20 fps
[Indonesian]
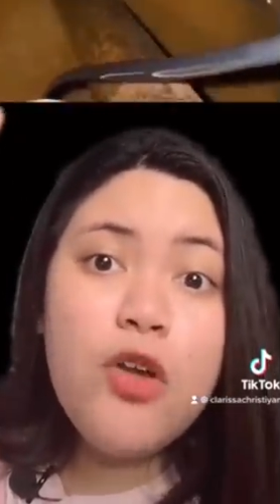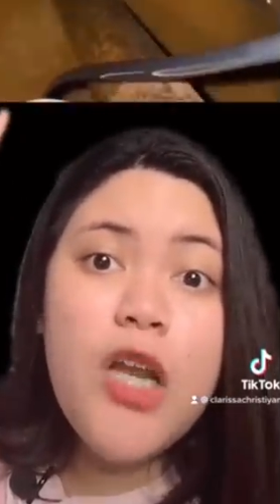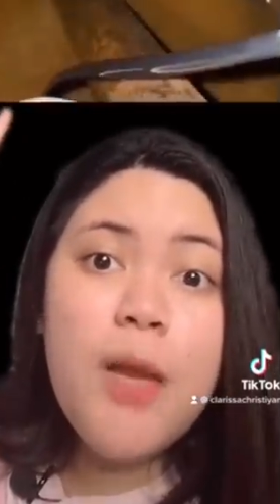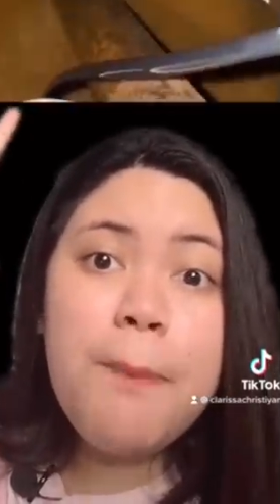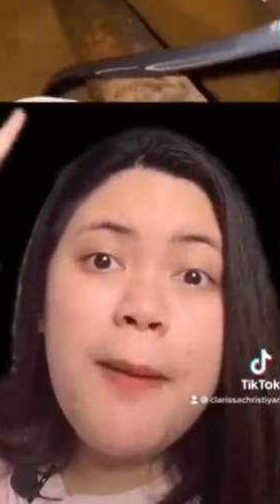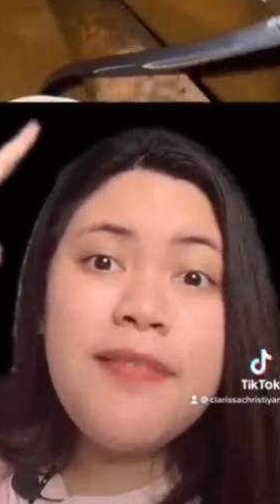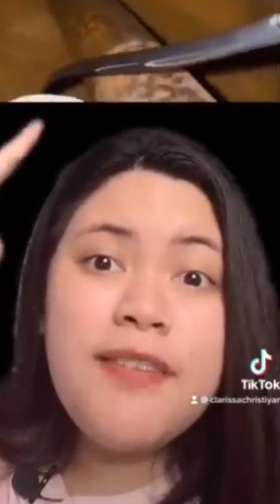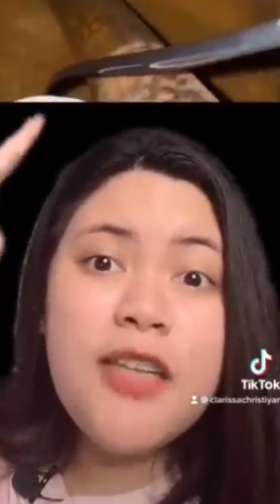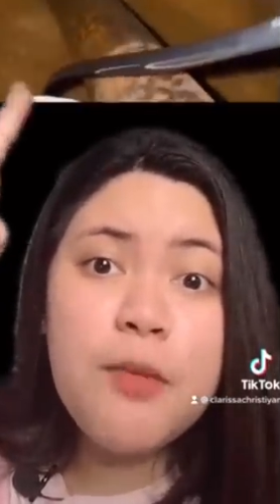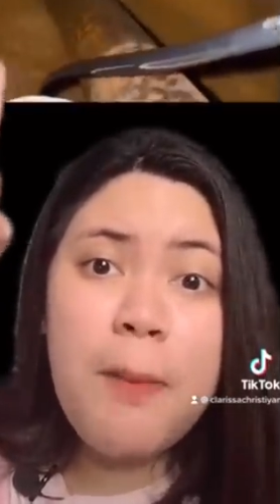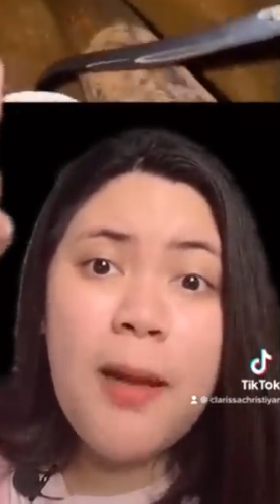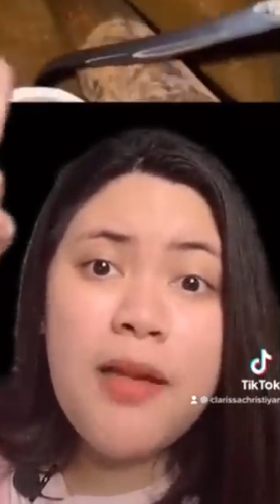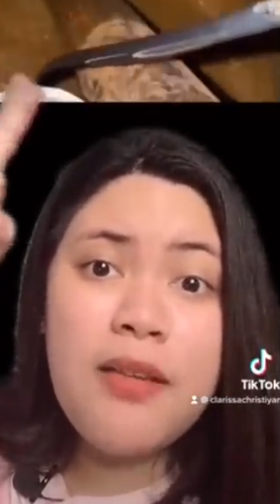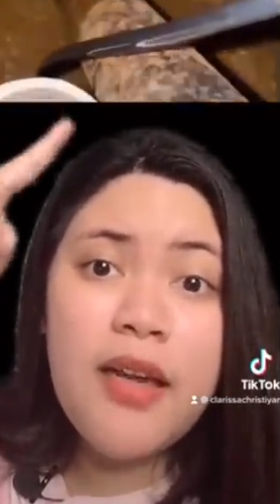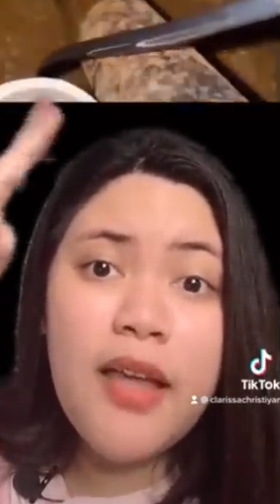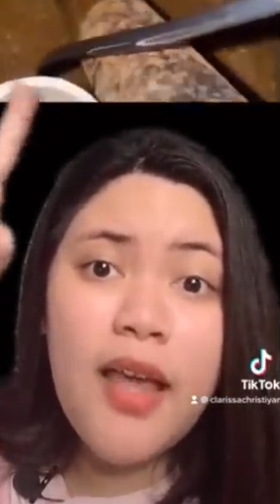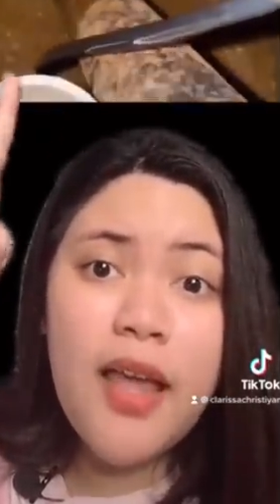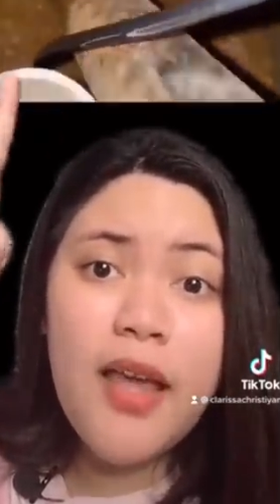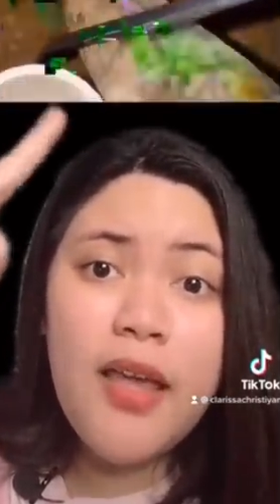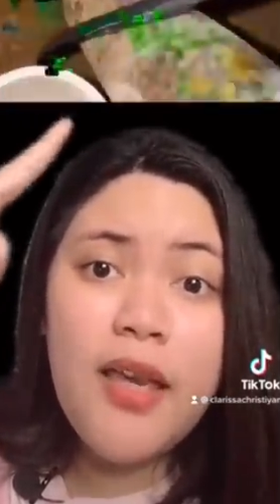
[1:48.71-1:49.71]
ada pasir-pasir
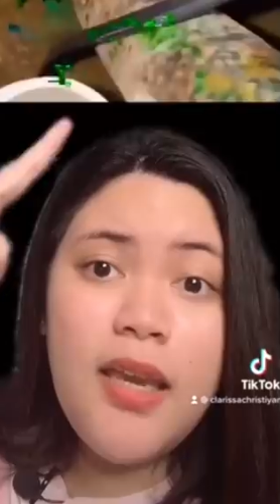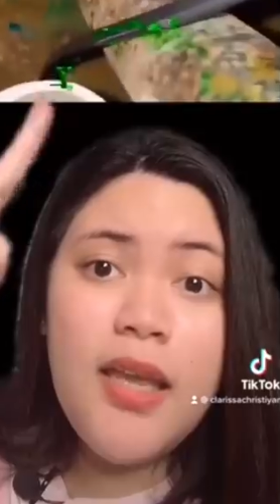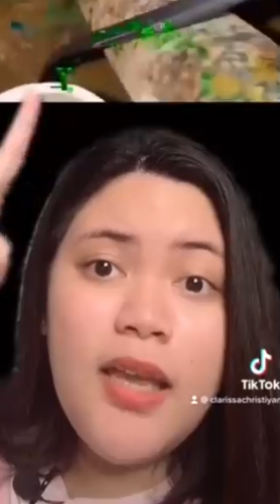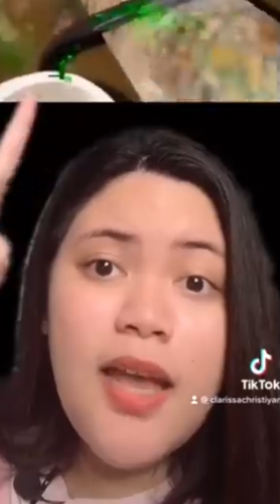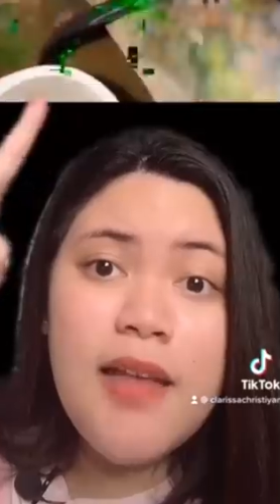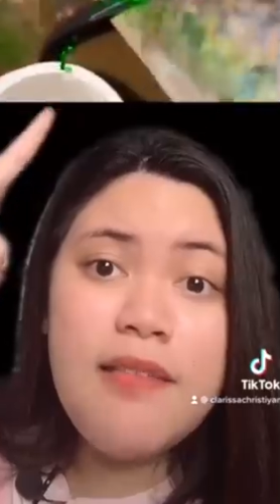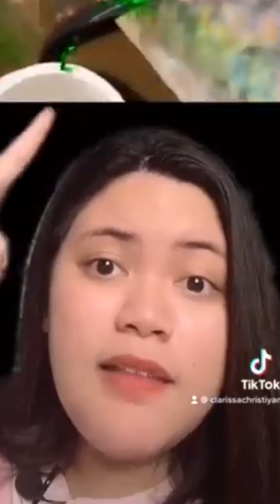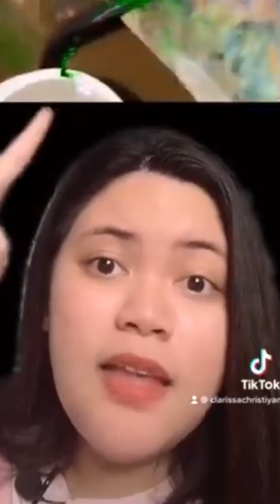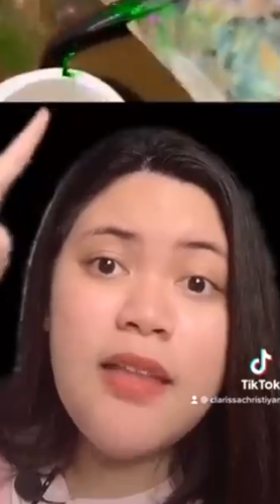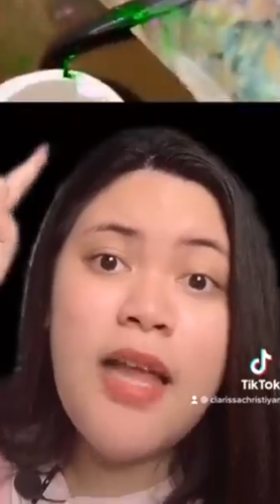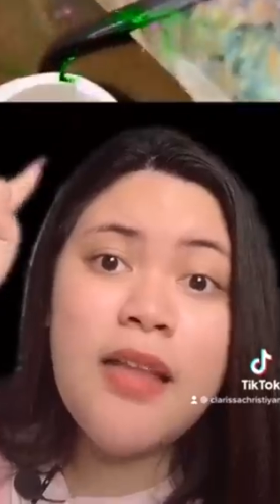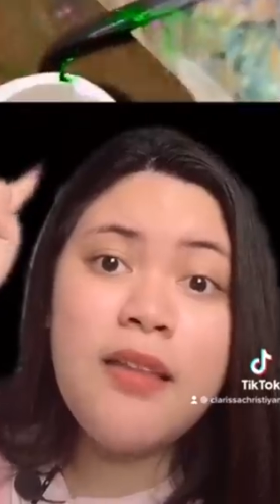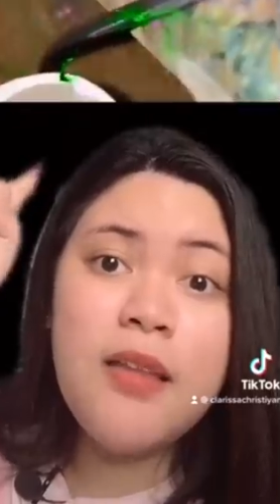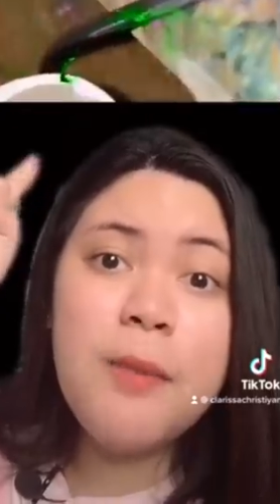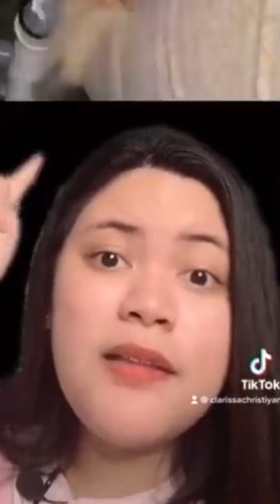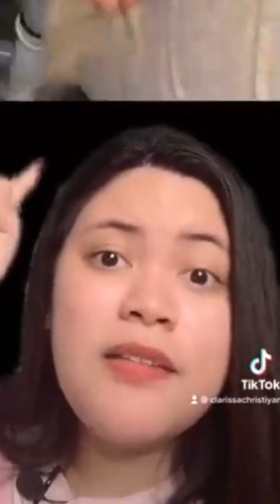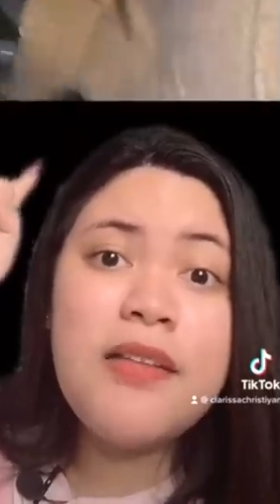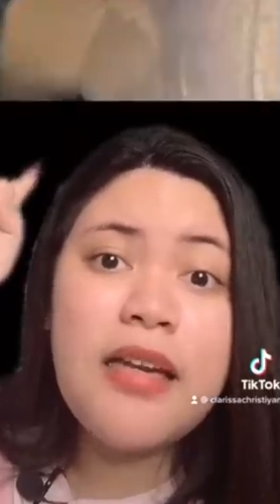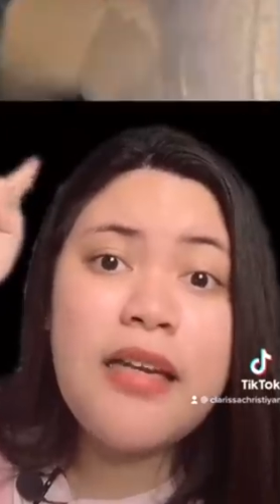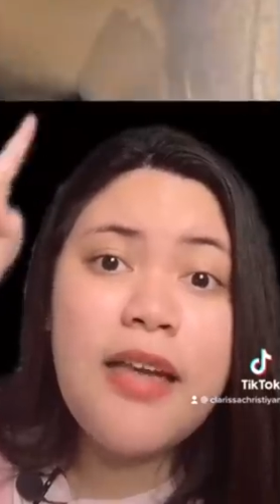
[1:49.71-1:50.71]
kayak gini guys dan nanti
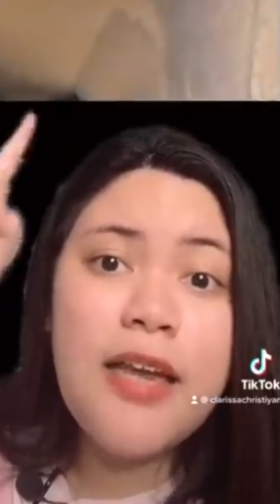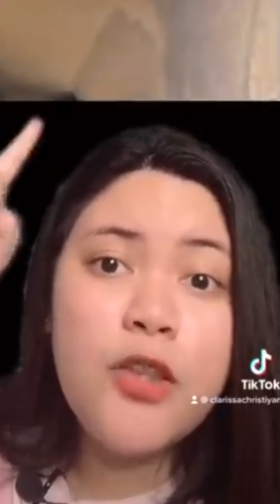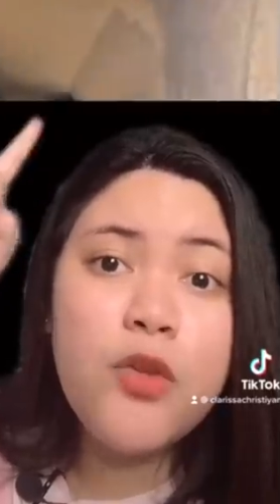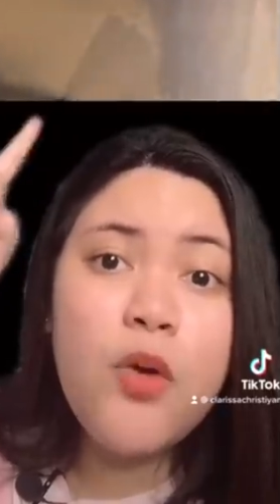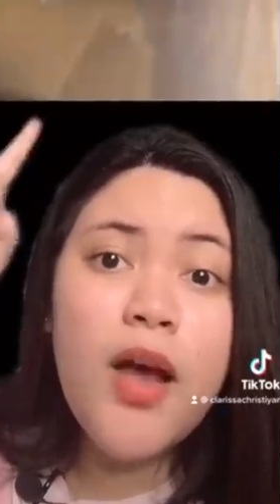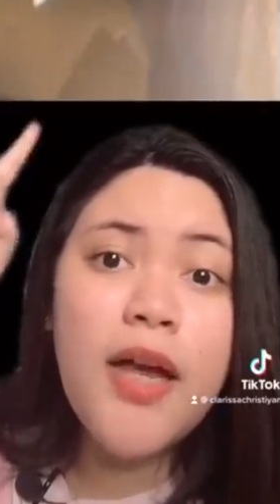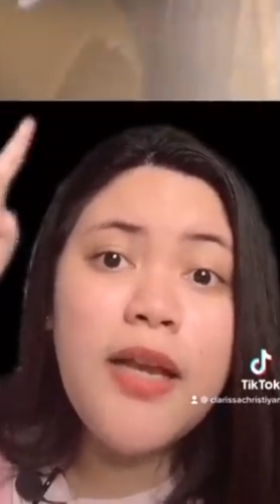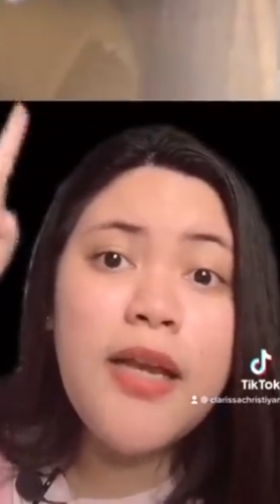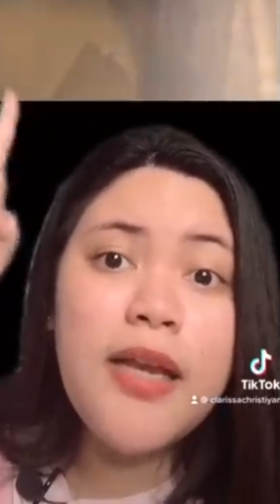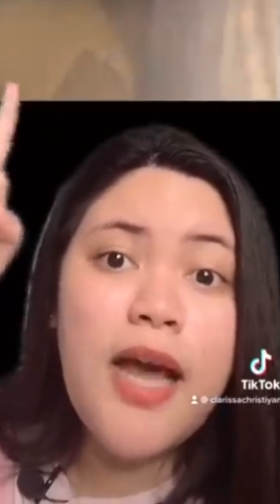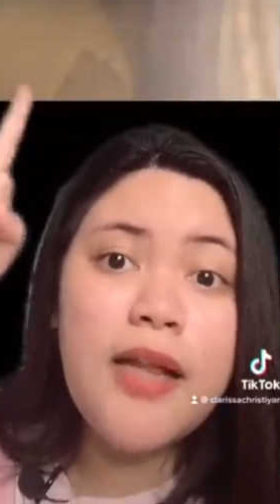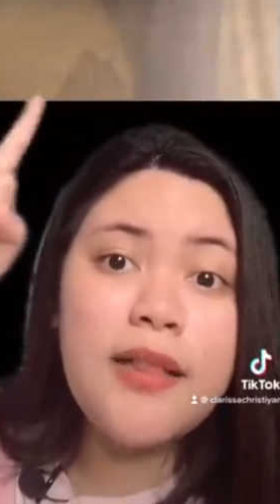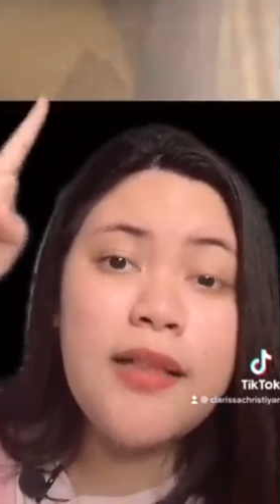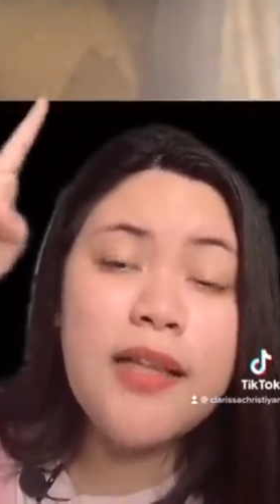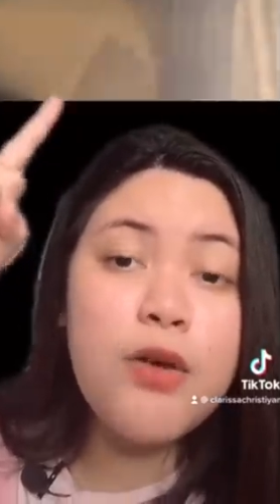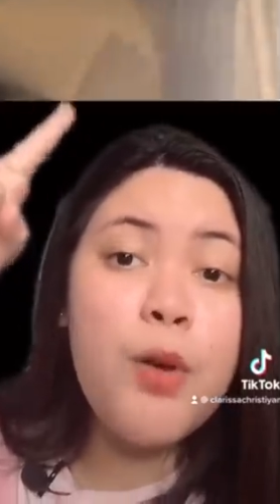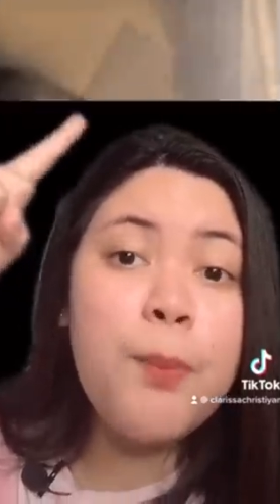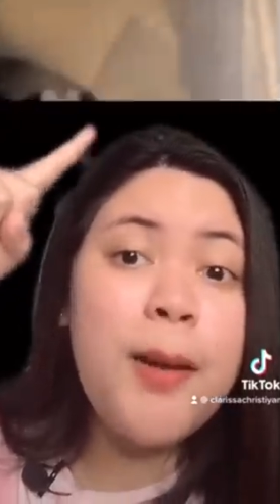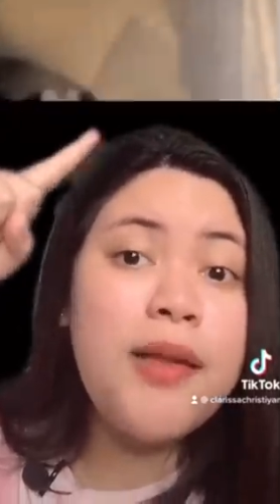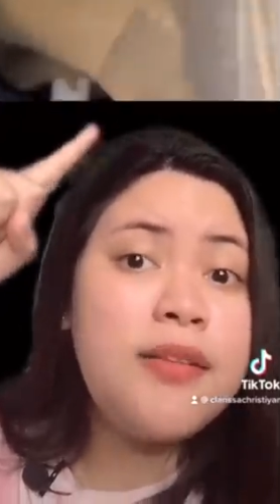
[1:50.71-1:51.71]
pasirnya itu akan diganti
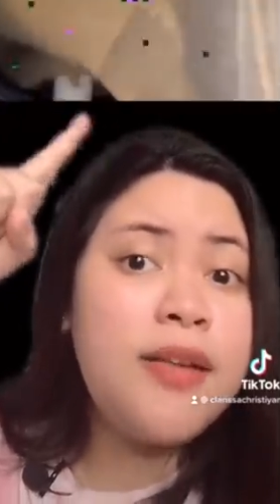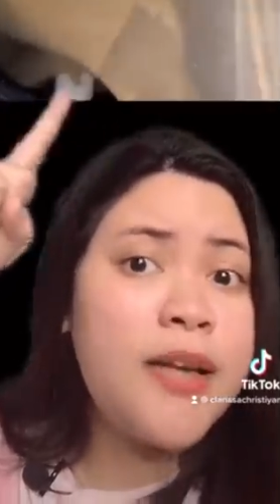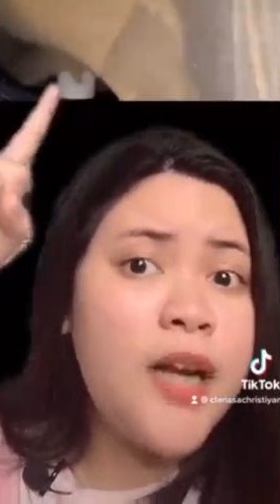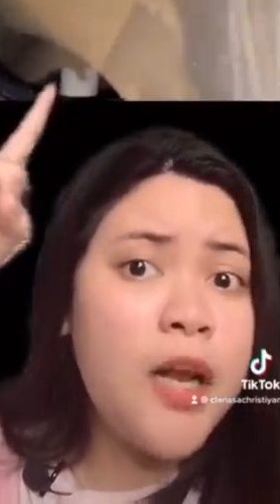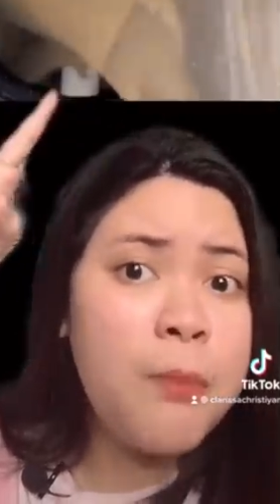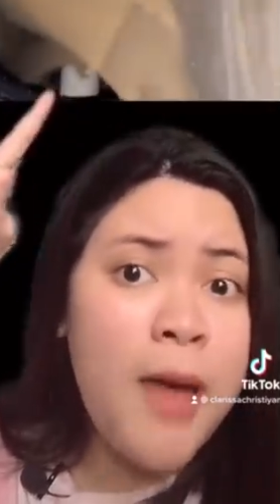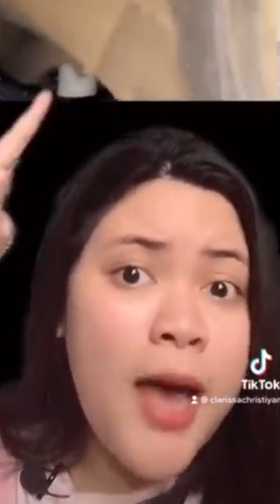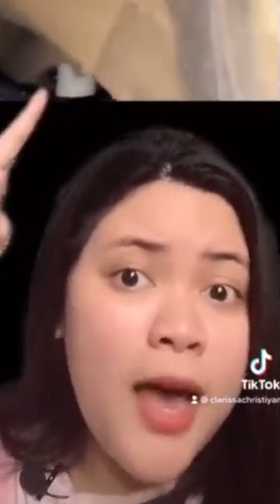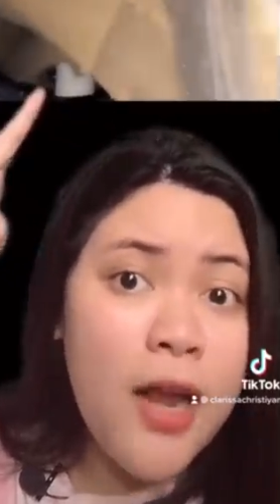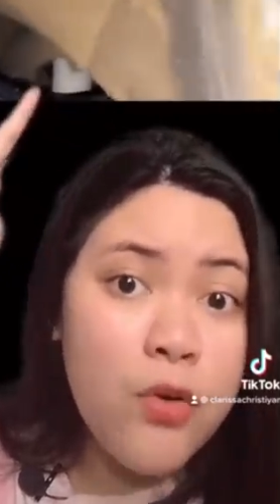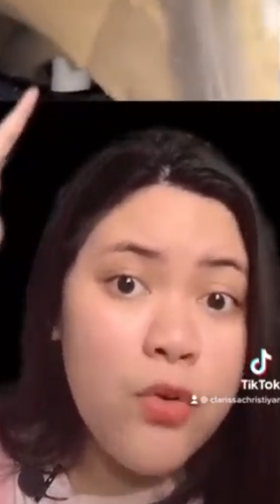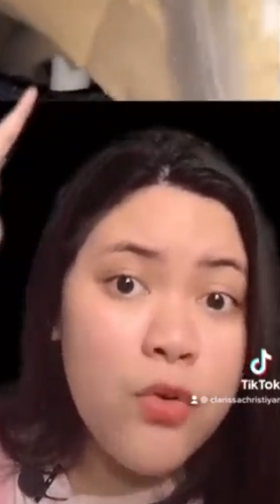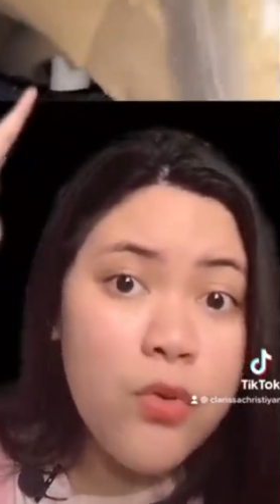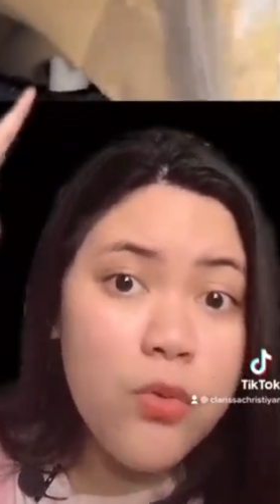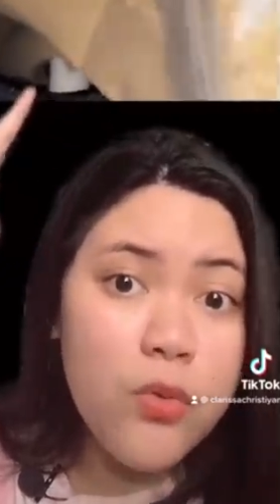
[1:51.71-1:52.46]
sama pasir yang baru.